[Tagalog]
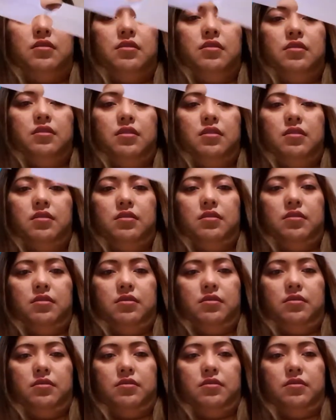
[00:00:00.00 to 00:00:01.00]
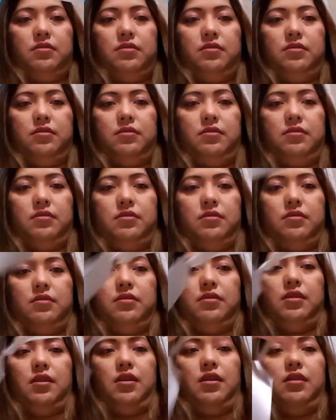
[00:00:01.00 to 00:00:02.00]
Yan.
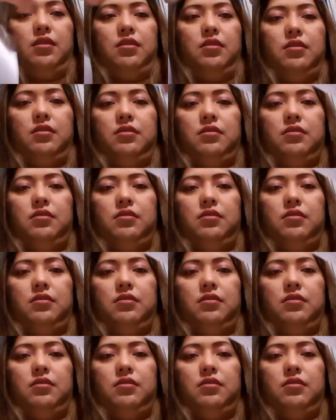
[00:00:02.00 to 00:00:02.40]
Yan.